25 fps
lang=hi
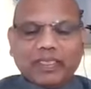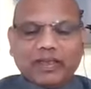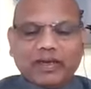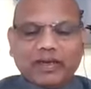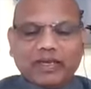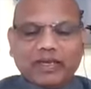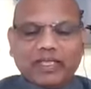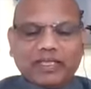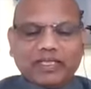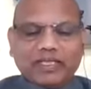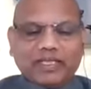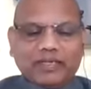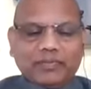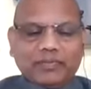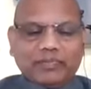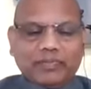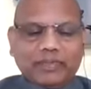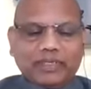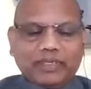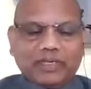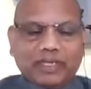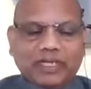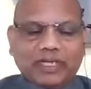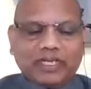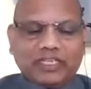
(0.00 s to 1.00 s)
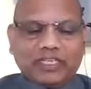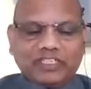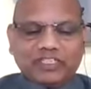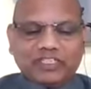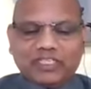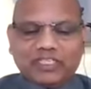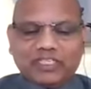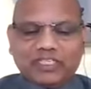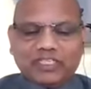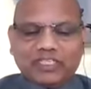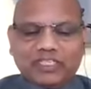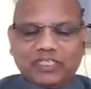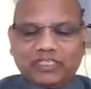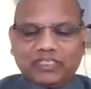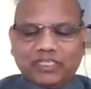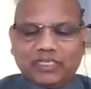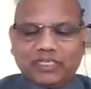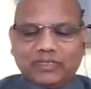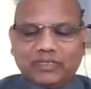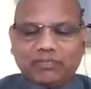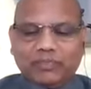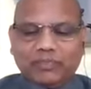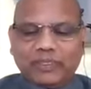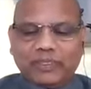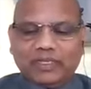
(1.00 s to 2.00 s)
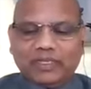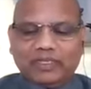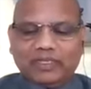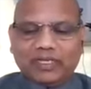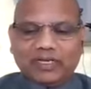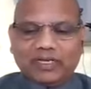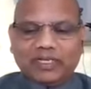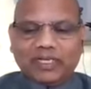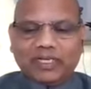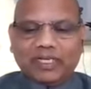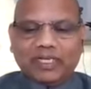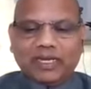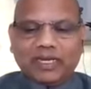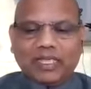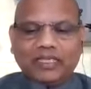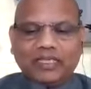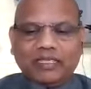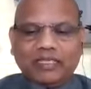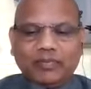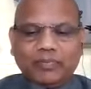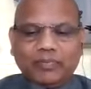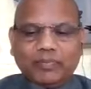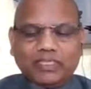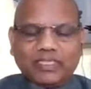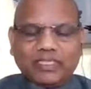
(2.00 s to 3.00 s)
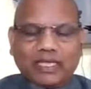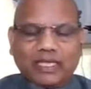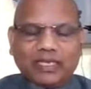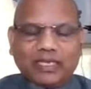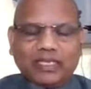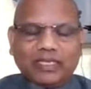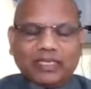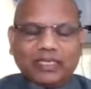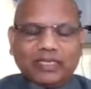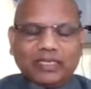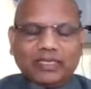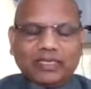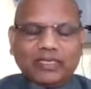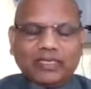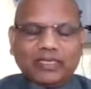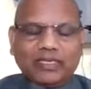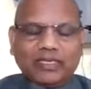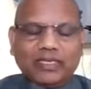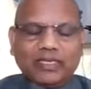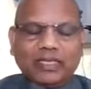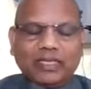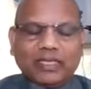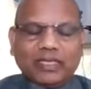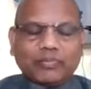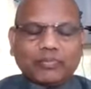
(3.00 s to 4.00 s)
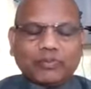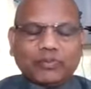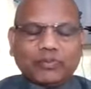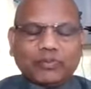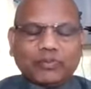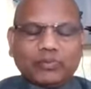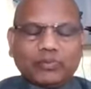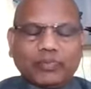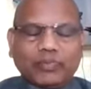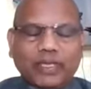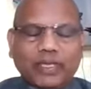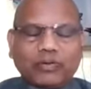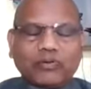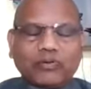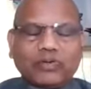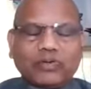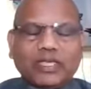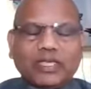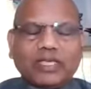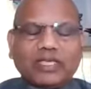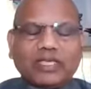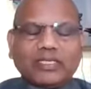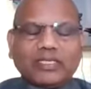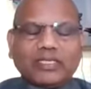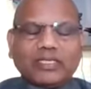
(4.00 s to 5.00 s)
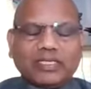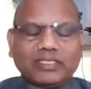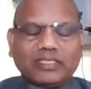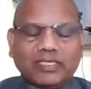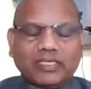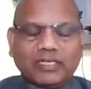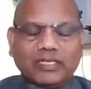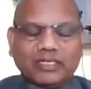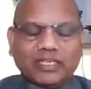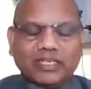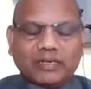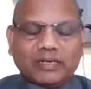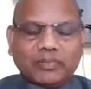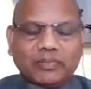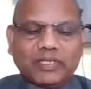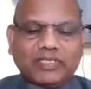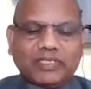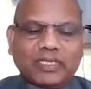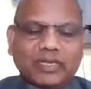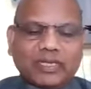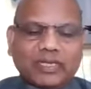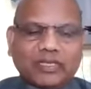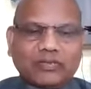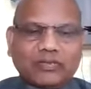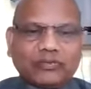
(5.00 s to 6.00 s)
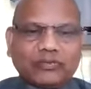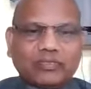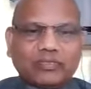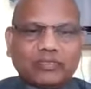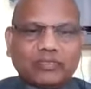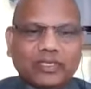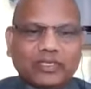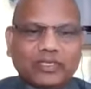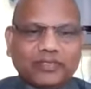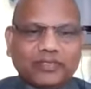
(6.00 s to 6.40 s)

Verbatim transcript: लेकिन फिर अच्छे से भीतर गहराई में जाने के लिए आपको पैगोड़ा या सेंटर पे जाना होता है